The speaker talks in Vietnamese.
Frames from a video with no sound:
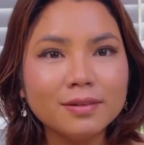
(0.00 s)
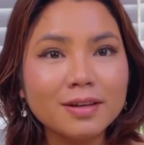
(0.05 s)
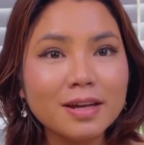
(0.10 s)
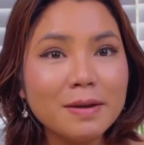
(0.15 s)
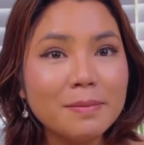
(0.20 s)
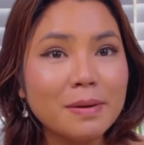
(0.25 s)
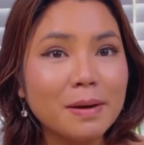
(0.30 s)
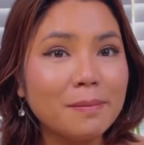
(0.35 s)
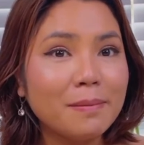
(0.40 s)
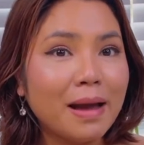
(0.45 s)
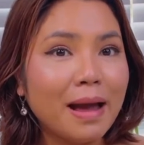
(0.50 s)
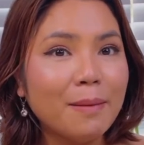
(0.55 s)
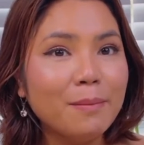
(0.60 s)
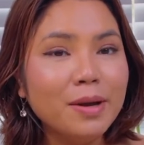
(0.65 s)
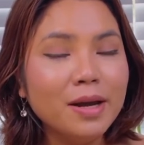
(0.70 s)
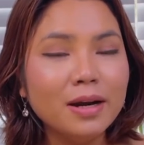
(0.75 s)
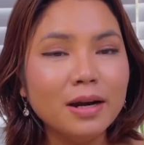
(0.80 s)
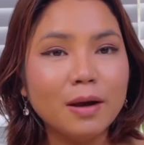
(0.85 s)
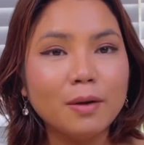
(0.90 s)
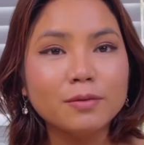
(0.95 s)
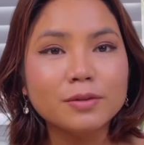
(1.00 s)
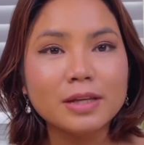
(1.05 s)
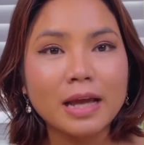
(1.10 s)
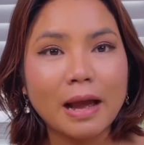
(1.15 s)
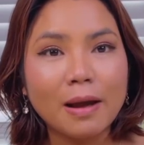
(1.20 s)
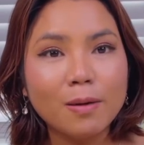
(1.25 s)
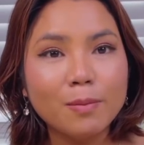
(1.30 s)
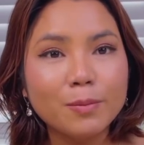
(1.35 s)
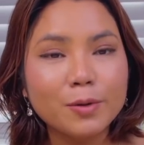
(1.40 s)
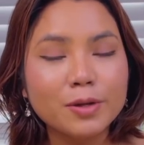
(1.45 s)
khi mà ba biết là ông
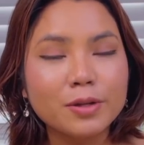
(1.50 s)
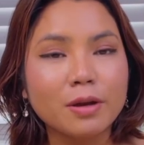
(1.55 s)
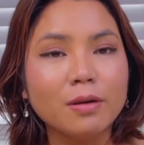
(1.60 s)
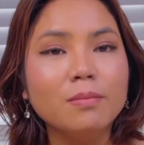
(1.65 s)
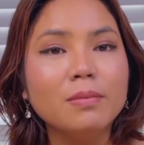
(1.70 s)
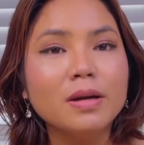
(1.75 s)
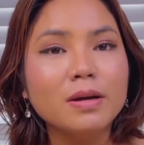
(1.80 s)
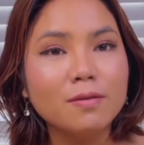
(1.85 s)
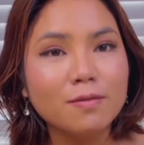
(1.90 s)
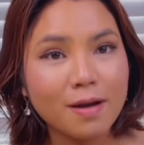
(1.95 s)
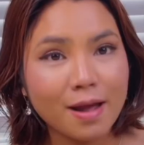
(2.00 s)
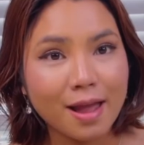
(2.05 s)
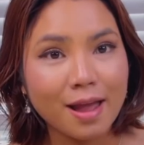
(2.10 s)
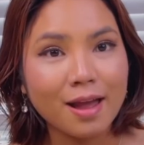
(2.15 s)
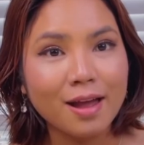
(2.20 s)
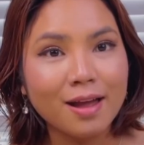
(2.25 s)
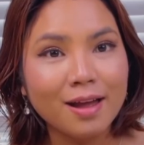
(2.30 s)
xã của Mary chuẩn bị qua